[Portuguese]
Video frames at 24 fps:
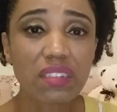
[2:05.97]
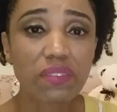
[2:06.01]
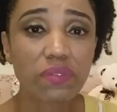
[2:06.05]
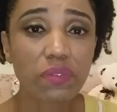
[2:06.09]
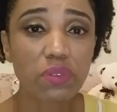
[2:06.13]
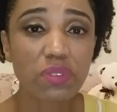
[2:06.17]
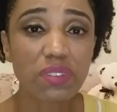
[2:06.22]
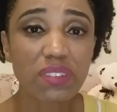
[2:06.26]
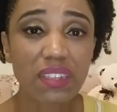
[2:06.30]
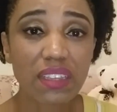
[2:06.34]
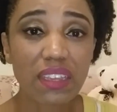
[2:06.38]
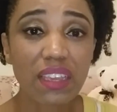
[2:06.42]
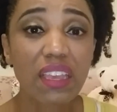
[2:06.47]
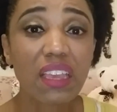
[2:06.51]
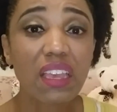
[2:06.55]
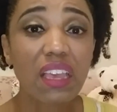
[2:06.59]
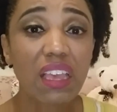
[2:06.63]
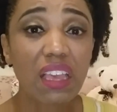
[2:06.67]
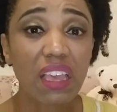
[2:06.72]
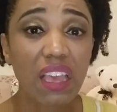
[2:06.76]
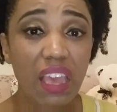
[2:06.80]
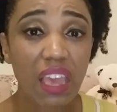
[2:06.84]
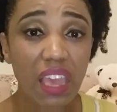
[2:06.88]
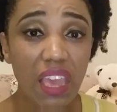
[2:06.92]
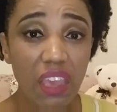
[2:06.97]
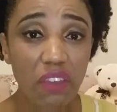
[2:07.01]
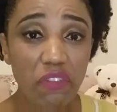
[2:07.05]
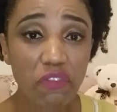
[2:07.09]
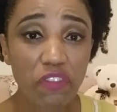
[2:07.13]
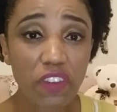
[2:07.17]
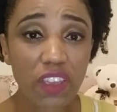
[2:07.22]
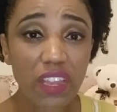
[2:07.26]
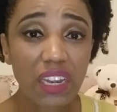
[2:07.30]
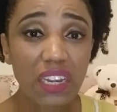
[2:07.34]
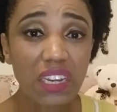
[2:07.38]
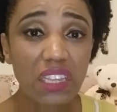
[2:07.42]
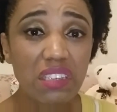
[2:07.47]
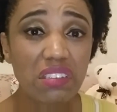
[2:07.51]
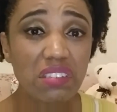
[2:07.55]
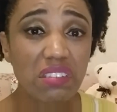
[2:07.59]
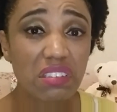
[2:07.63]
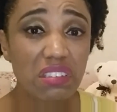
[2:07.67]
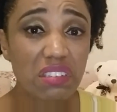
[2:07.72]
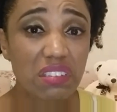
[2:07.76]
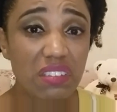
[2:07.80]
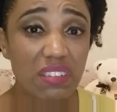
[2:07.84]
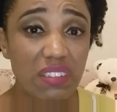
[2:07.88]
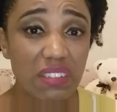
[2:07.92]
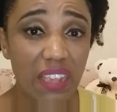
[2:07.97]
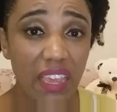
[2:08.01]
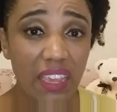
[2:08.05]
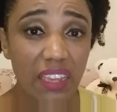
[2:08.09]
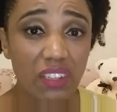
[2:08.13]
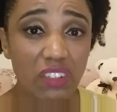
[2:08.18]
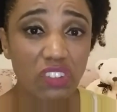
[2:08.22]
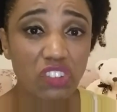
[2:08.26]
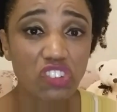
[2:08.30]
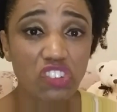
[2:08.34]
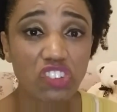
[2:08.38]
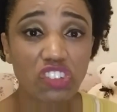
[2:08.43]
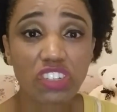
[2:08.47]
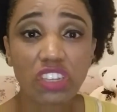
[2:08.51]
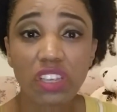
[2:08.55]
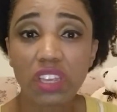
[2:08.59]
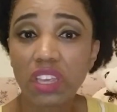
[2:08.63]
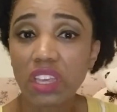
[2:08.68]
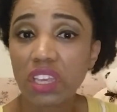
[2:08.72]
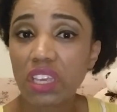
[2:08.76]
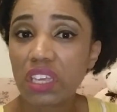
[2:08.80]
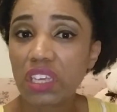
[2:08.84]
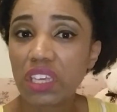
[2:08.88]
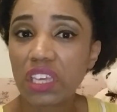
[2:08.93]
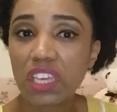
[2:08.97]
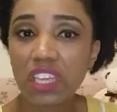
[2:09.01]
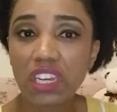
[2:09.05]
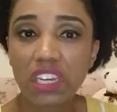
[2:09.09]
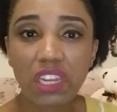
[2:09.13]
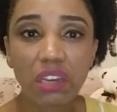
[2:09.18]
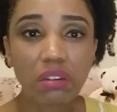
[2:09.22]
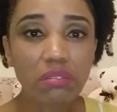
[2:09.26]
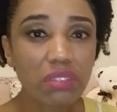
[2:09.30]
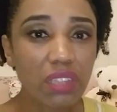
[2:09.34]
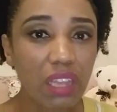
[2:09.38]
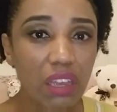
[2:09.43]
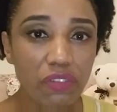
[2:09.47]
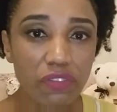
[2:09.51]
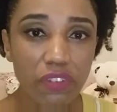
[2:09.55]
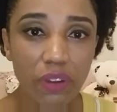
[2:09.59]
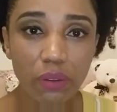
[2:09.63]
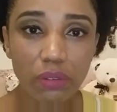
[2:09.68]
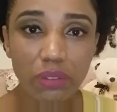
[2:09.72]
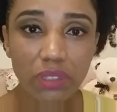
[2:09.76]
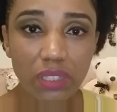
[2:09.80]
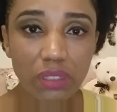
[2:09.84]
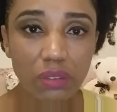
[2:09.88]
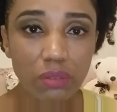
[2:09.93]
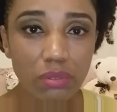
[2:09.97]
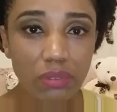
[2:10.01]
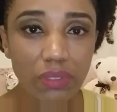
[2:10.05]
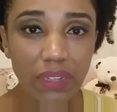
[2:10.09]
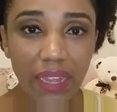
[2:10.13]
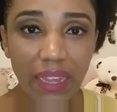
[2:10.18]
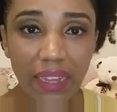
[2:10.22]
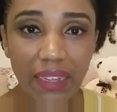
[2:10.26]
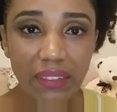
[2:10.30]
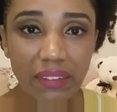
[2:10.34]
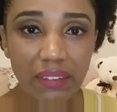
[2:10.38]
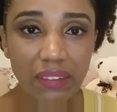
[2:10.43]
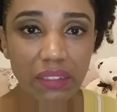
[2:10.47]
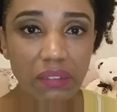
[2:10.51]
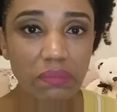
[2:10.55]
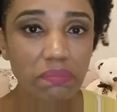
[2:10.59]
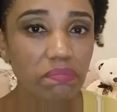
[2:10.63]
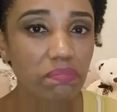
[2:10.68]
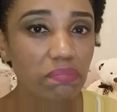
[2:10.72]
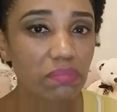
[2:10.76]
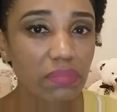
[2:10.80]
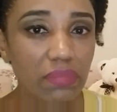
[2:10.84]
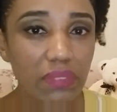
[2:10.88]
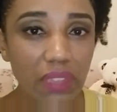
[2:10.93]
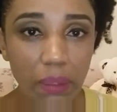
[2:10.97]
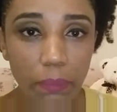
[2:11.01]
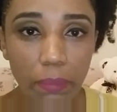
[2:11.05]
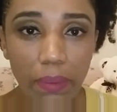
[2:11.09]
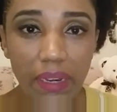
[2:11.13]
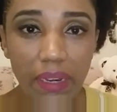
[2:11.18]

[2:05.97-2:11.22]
Se você é feliz, sente que não está faltando nada, tá